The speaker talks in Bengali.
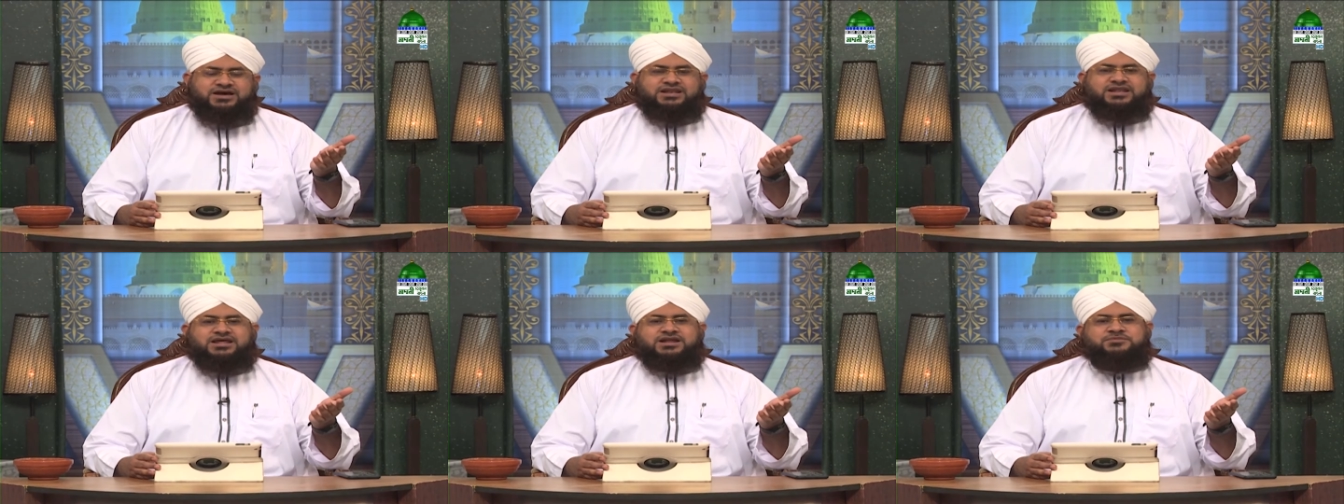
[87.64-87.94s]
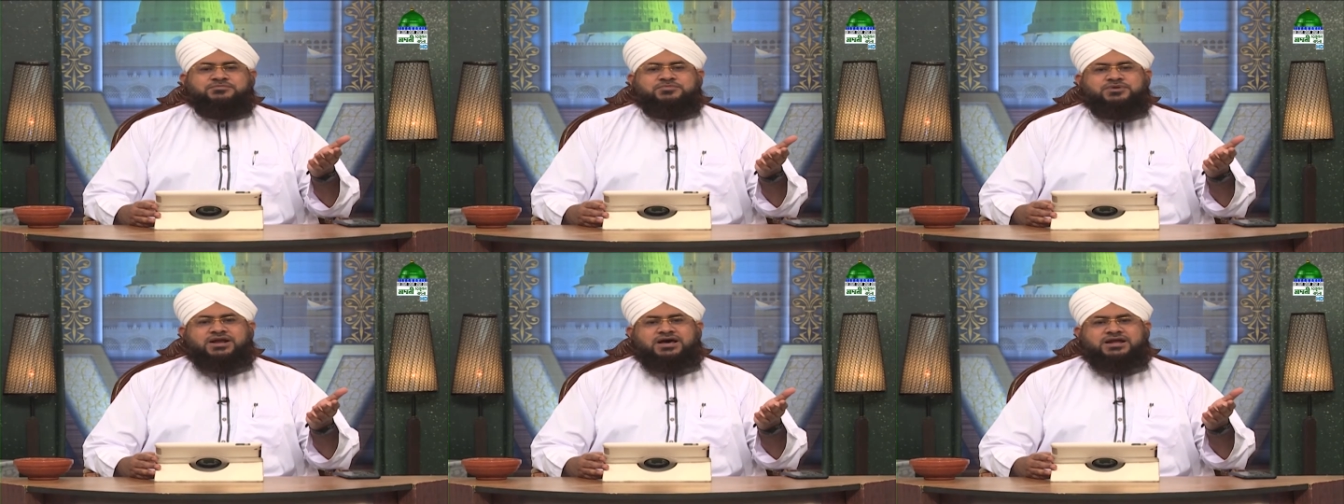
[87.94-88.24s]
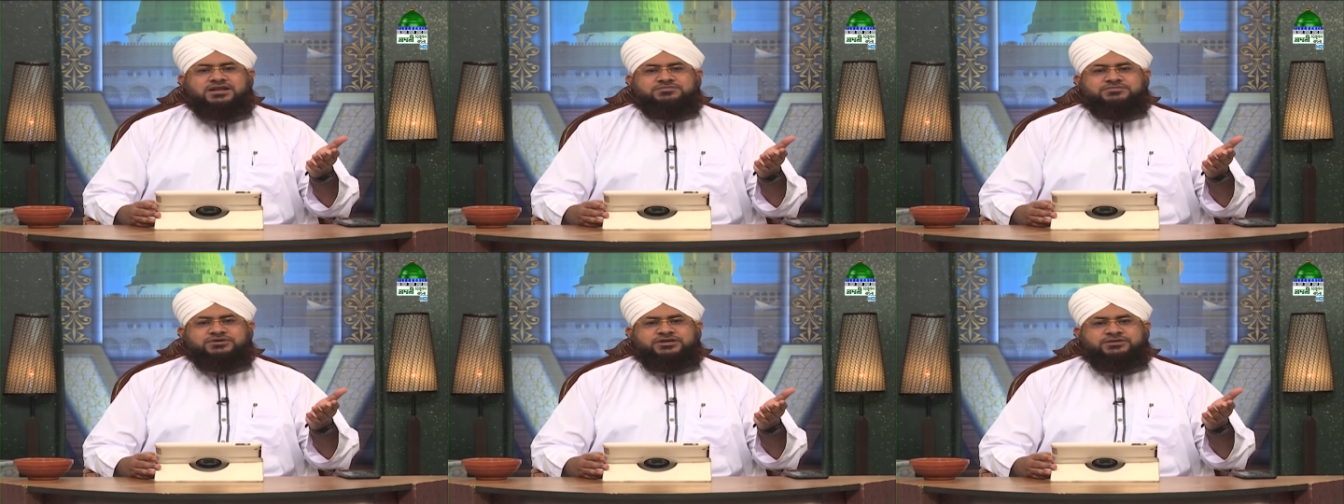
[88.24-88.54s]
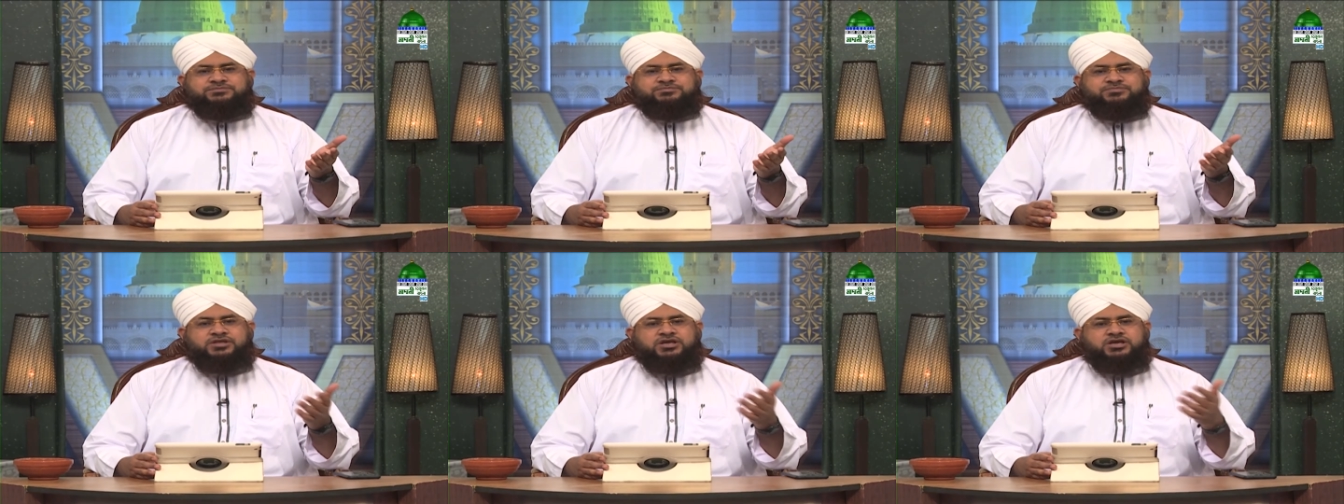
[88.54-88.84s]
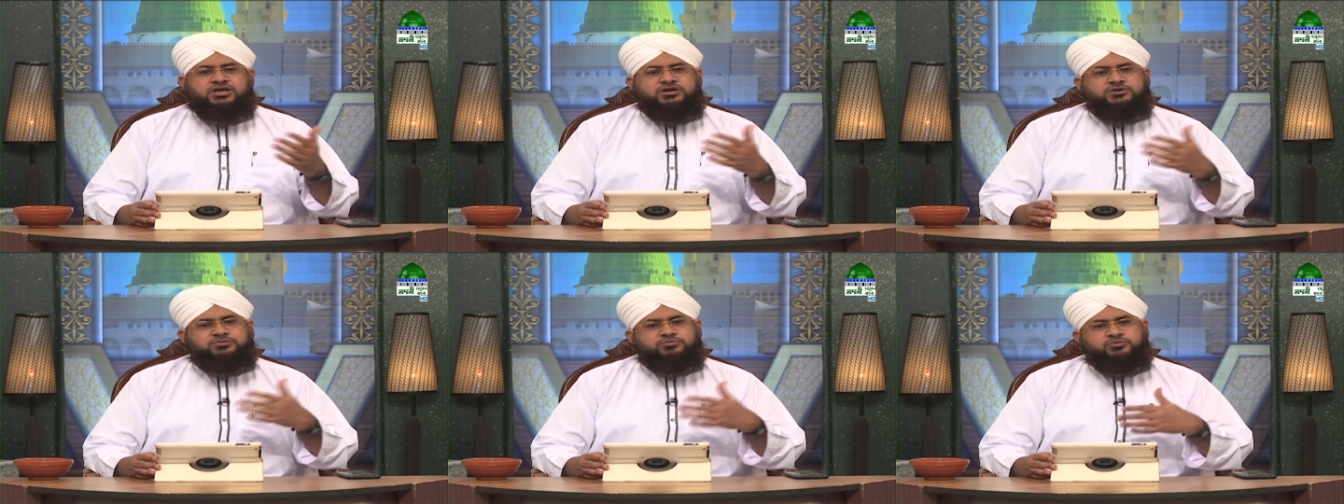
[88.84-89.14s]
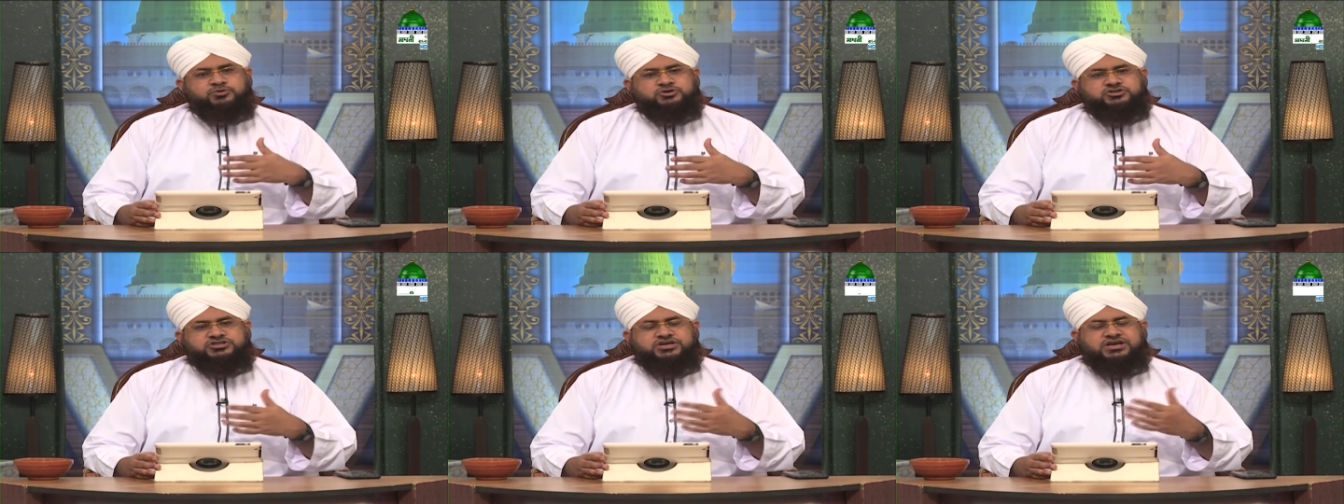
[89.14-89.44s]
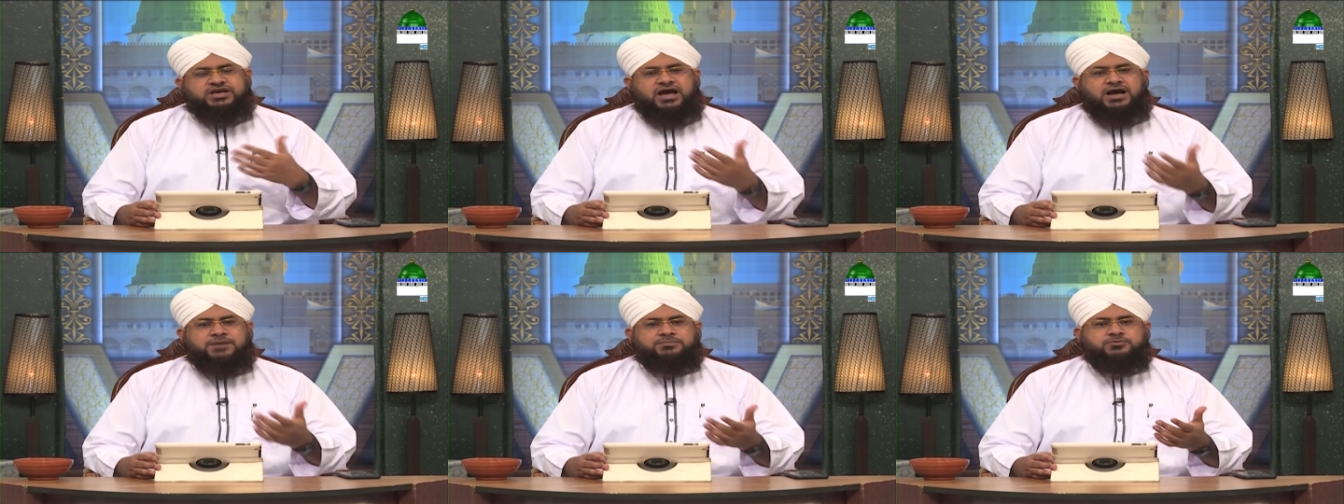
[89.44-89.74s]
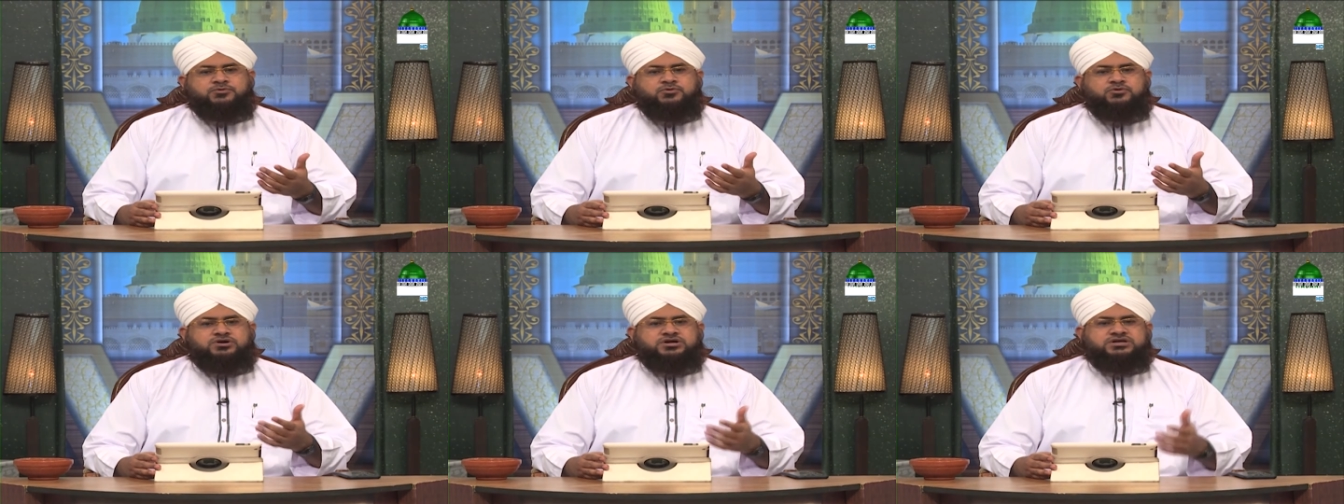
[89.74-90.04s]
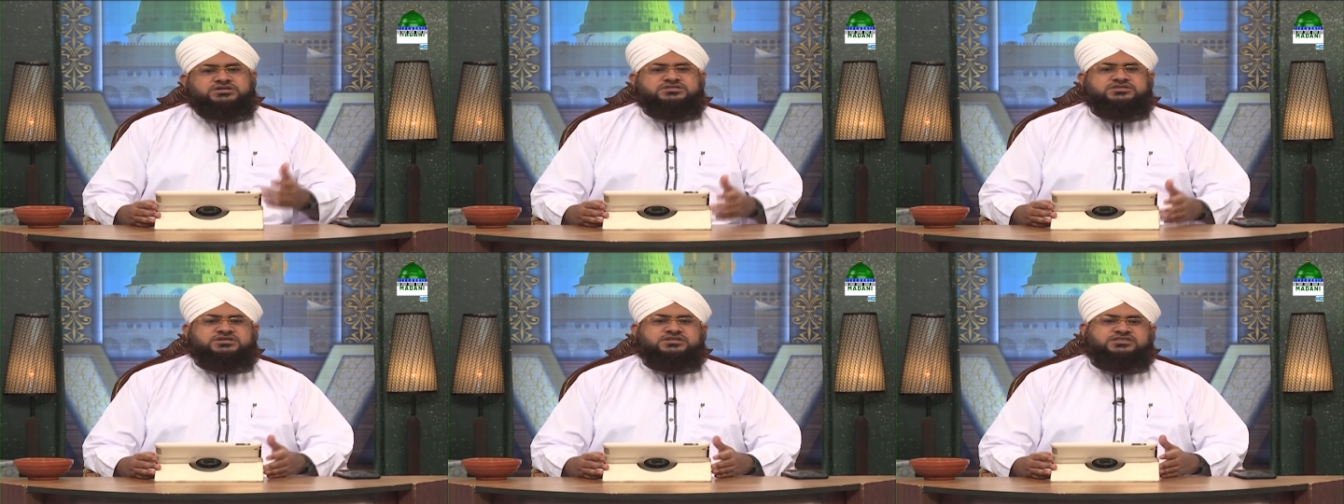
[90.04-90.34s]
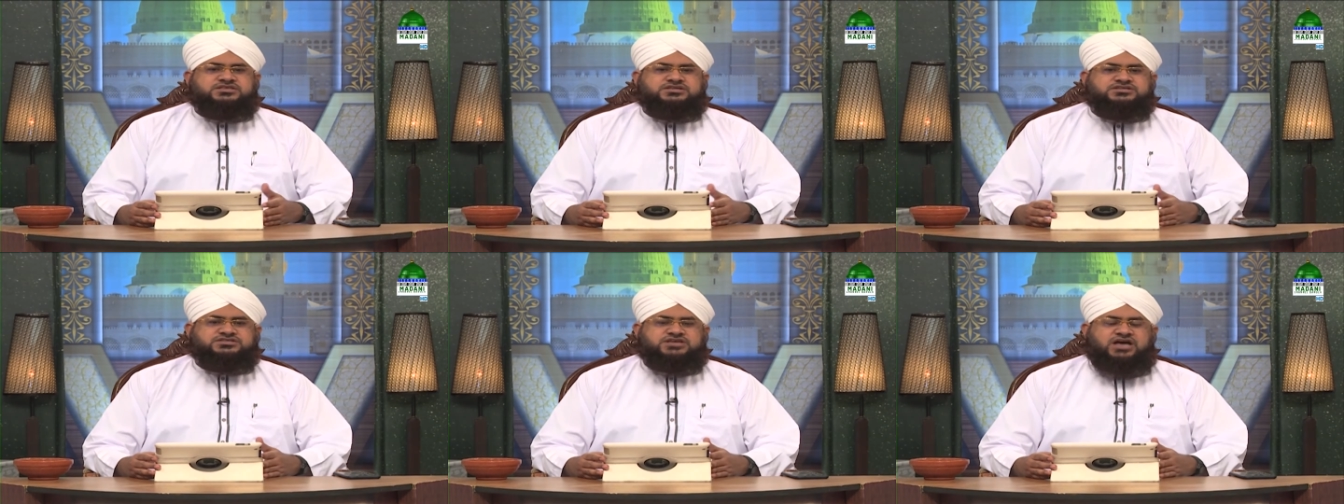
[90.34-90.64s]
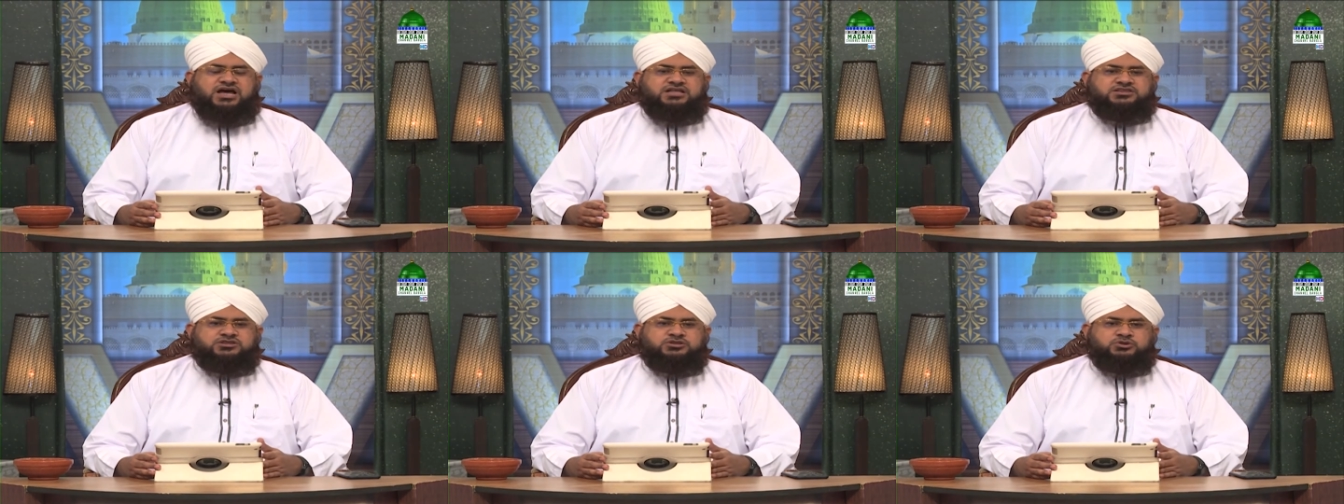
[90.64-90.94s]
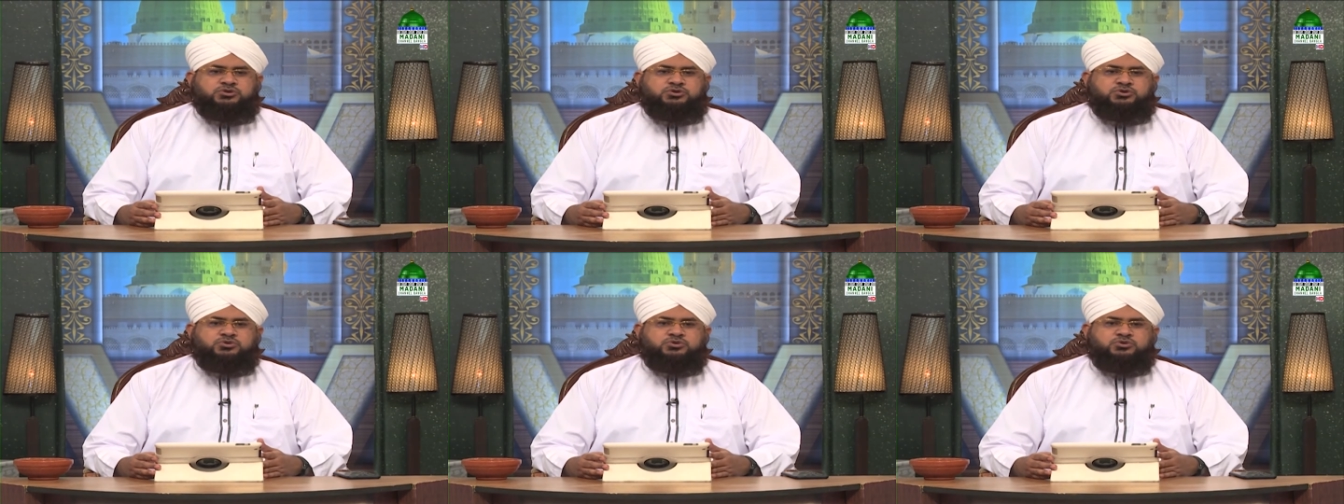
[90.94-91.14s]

আল্লাহ রাবুল আলমিন আমাকে আপনাকে অধিক হারে